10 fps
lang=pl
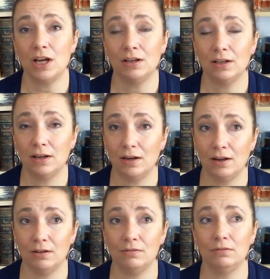Jacques
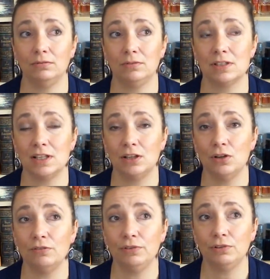Guerin
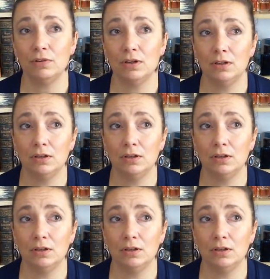stanowił y,